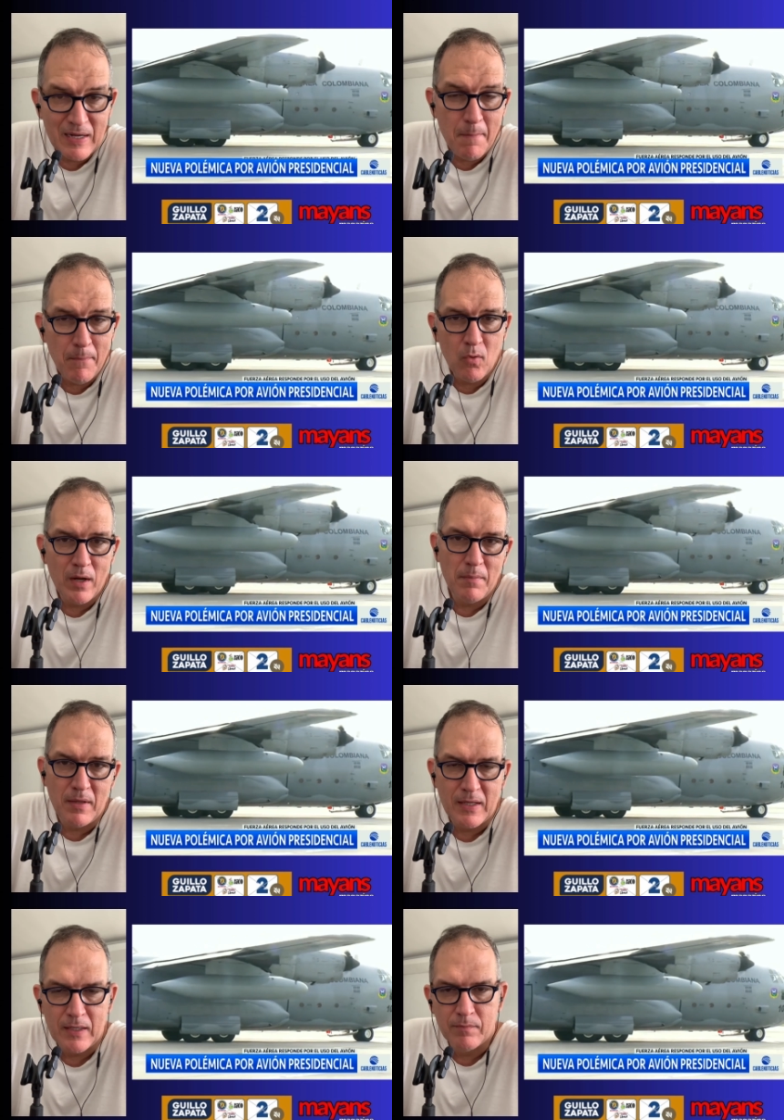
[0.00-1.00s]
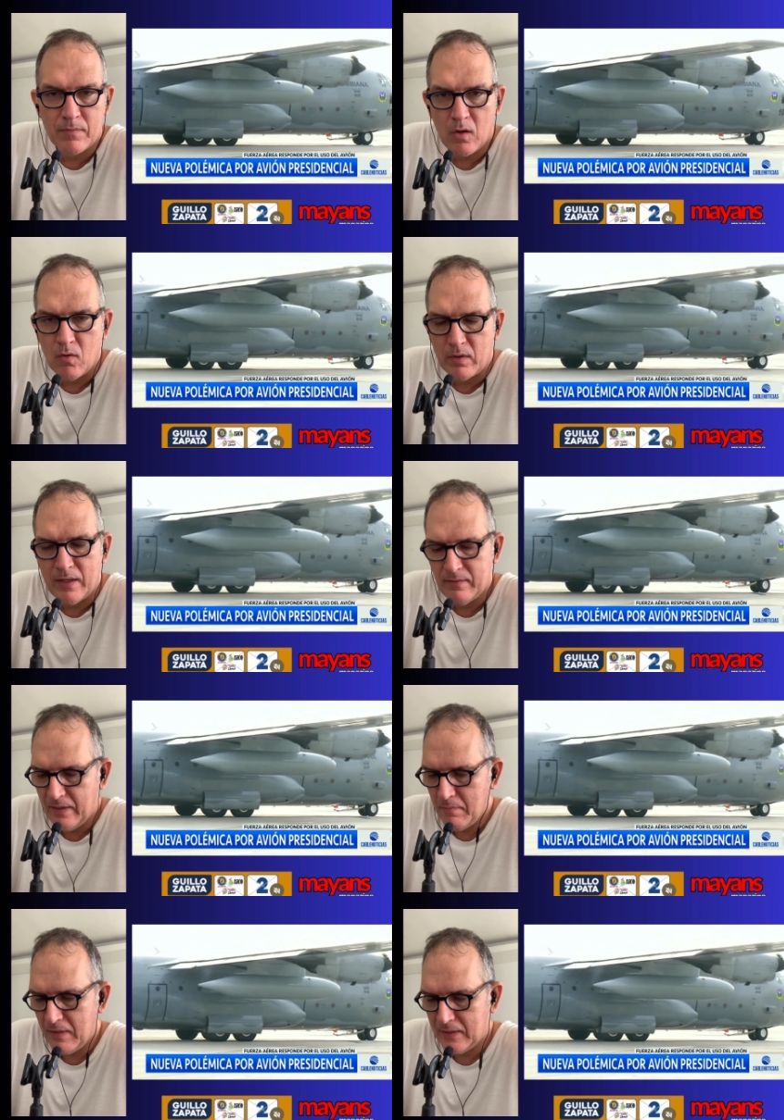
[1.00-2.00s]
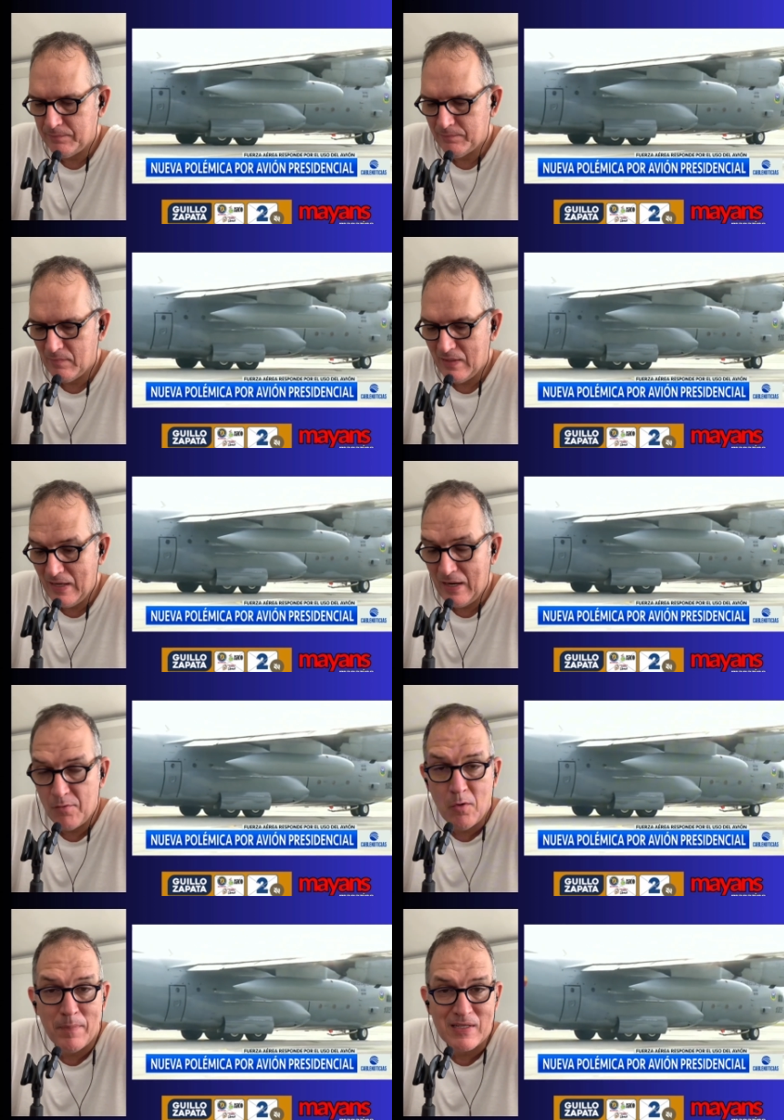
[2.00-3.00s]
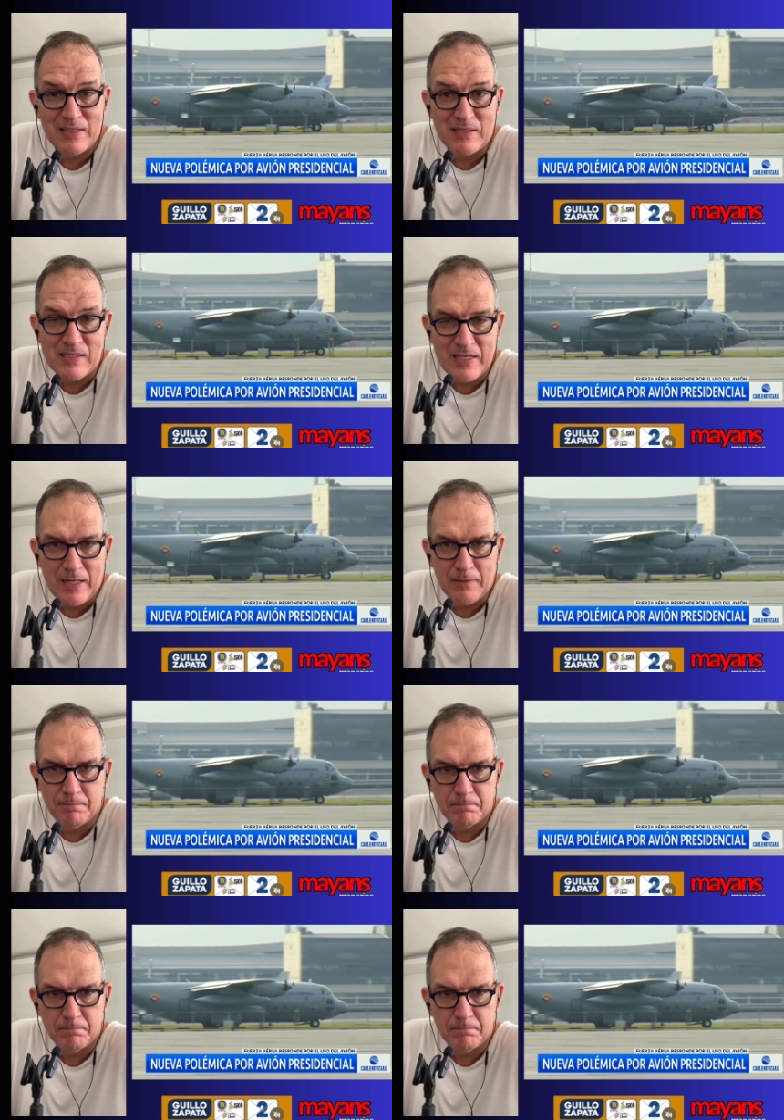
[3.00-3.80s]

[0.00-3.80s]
gran polémica con el tema del avión presidencial,